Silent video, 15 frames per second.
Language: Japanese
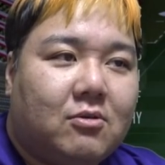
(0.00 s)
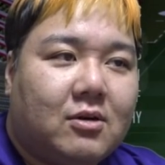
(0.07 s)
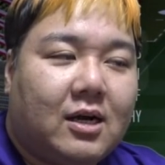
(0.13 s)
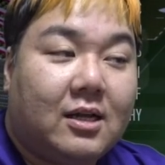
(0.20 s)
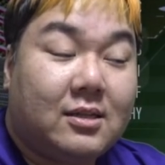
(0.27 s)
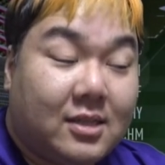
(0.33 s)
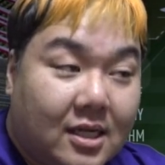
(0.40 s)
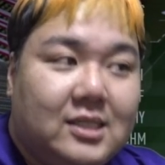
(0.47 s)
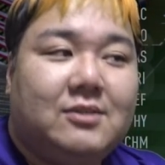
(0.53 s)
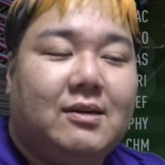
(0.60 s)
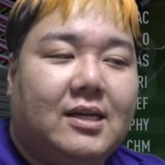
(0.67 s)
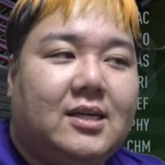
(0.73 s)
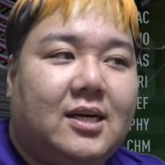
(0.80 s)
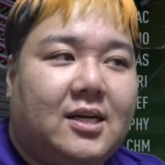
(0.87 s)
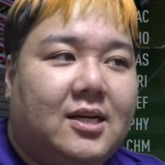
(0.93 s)
簡単に
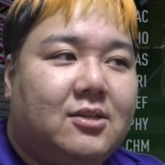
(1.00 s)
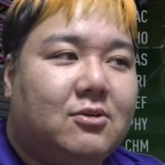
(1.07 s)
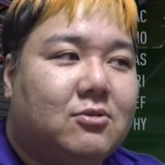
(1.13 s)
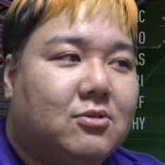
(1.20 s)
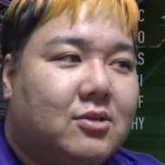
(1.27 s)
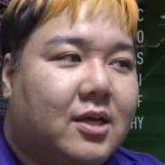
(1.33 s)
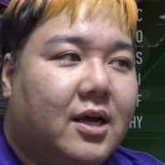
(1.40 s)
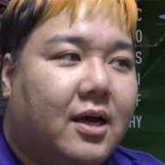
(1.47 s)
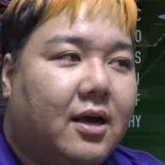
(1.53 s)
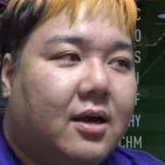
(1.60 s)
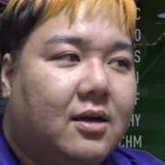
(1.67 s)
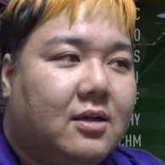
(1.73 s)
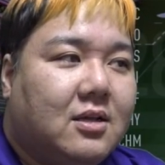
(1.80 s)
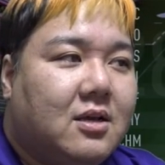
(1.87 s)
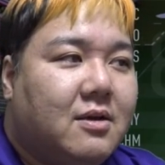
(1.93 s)
はいかないということで、
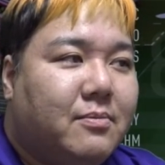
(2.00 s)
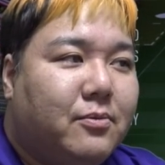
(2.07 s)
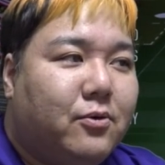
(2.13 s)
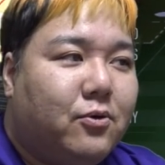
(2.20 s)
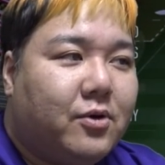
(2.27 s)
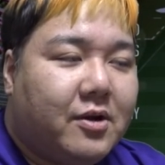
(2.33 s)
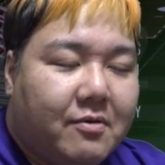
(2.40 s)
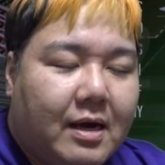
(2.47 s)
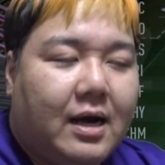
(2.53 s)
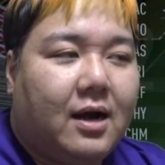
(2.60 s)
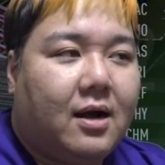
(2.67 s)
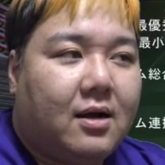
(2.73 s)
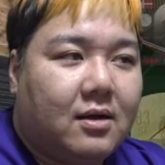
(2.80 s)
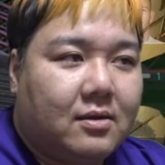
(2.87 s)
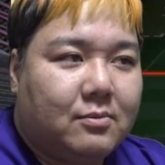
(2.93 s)
もう俺
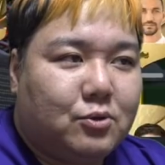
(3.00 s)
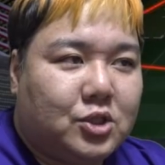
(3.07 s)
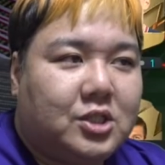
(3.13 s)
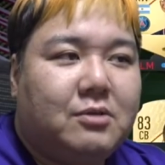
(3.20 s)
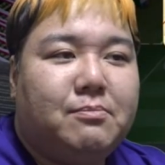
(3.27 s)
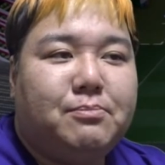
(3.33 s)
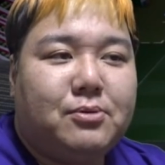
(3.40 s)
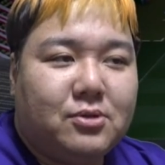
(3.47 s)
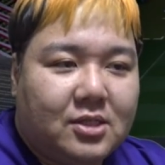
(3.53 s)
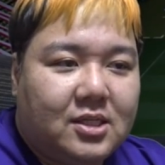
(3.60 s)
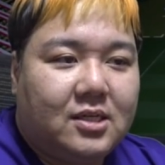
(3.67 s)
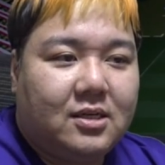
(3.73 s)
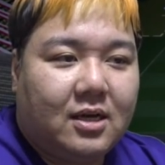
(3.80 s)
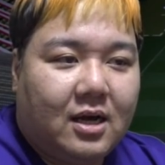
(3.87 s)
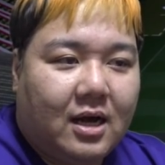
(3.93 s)
はもうシンプル
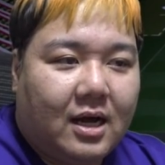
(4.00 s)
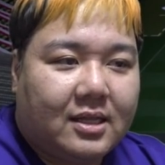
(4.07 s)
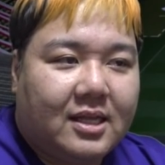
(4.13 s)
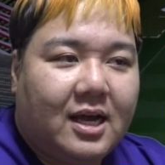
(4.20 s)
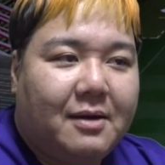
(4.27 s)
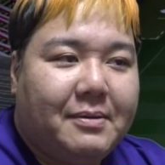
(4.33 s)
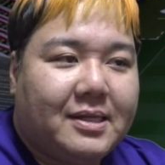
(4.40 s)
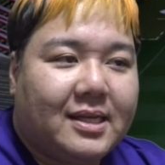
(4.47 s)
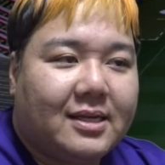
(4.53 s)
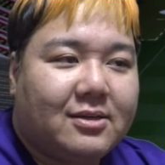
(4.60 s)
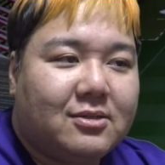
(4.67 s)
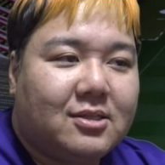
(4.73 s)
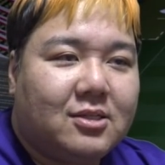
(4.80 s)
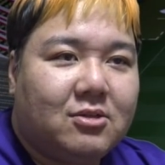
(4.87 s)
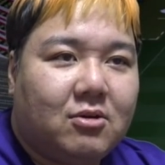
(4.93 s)
に当てはめてい
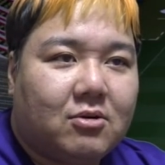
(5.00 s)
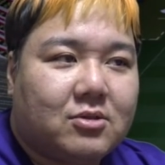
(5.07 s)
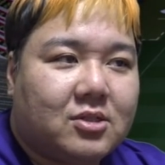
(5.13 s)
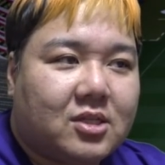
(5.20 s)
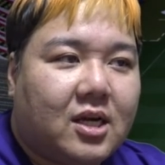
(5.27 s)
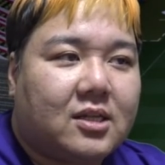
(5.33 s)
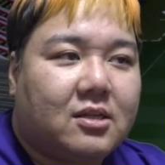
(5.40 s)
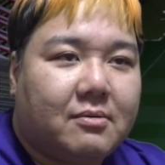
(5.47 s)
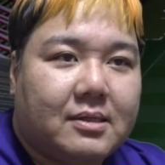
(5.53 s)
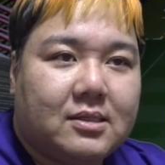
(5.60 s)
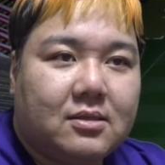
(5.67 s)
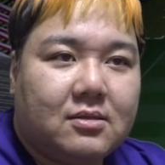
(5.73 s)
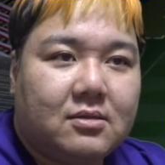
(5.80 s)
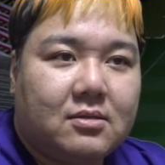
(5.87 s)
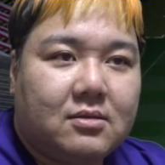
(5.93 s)
くっていうのを使ってま
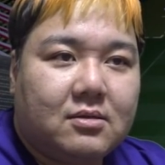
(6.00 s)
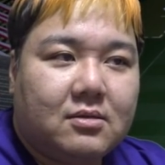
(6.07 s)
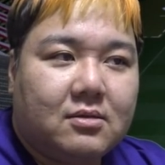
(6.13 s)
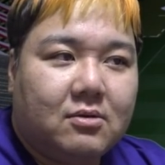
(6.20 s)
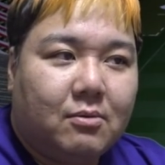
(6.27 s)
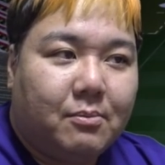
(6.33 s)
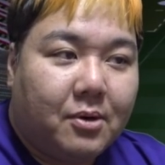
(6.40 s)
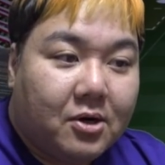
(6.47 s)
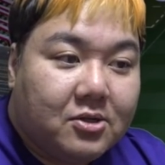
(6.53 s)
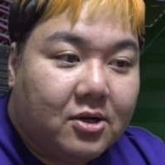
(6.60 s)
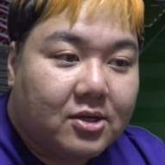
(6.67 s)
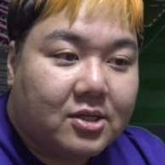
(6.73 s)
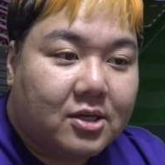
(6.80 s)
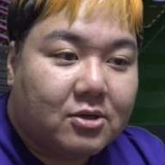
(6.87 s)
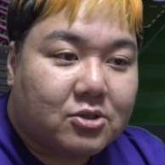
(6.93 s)
す。ま
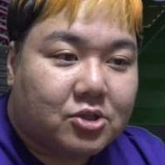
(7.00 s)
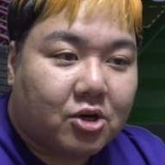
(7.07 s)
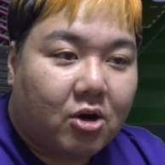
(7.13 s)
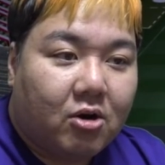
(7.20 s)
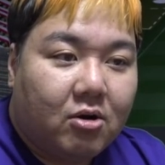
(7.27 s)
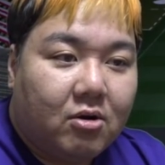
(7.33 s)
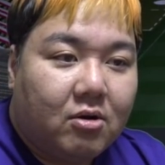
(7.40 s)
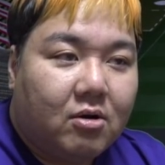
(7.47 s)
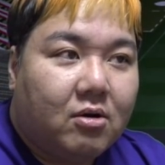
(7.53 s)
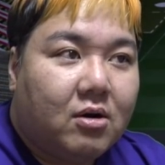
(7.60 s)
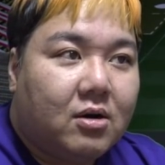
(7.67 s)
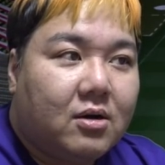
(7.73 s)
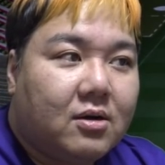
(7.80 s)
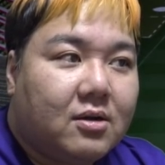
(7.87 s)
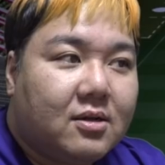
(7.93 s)
だいけるじゃん。
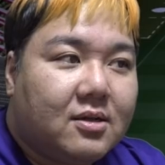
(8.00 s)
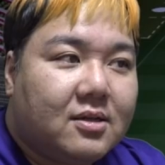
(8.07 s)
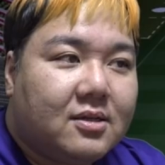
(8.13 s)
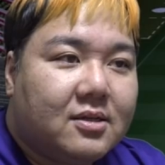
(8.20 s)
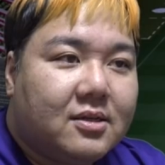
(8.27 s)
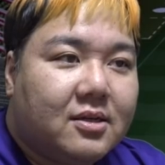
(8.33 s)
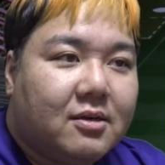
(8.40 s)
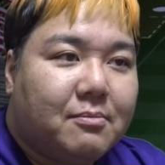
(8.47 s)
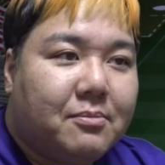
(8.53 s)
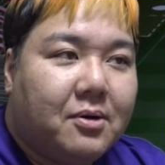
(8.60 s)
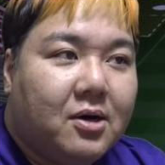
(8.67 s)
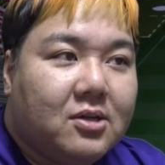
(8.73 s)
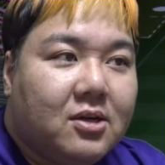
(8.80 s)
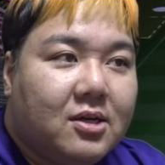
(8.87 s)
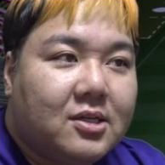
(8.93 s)
え、
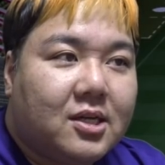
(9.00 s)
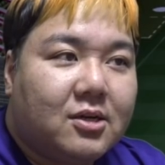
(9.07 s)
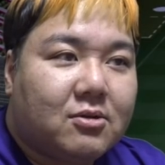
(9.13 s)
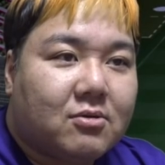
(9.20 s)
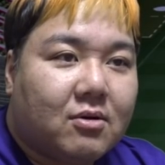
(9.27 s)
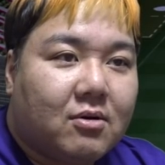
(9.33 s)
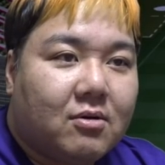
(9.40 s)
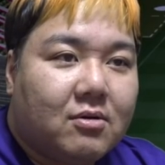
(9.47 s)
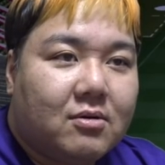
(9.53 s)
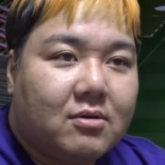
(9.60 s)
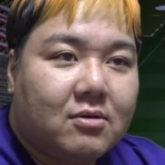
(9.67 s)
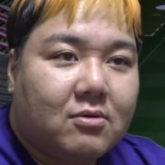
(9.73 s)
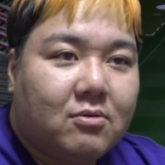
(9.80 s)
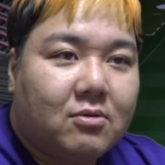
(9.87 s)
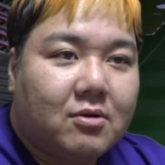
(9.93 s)
まだいけんの？
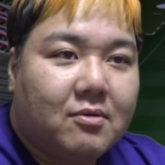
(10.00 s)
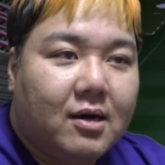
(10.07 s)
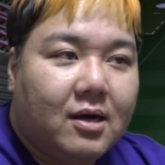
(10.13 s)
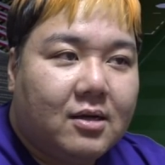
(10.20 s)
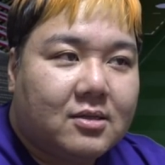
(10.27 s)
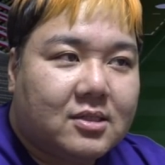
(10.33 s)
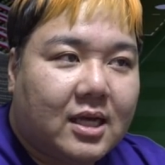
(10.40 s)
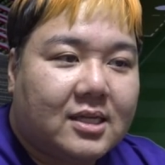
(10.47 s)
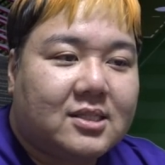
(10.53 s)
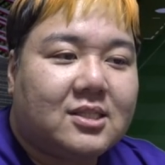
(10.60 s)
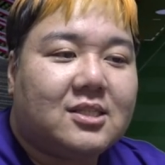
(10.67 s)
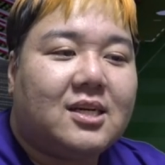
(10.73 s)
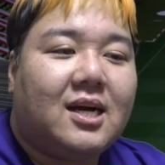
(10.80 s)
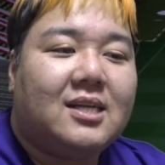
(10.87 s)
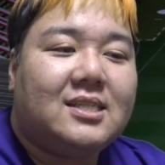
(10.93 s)
俺はさ
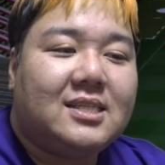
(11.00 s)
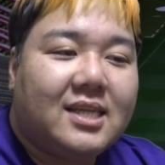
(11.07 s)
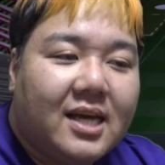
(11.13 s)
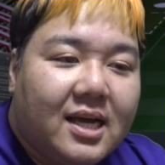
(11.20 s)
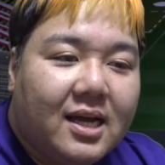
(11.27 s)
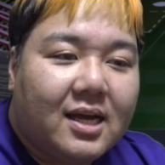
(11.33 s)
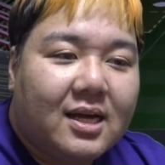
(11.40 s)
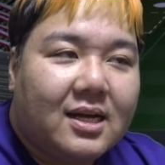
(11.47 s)
すがにね、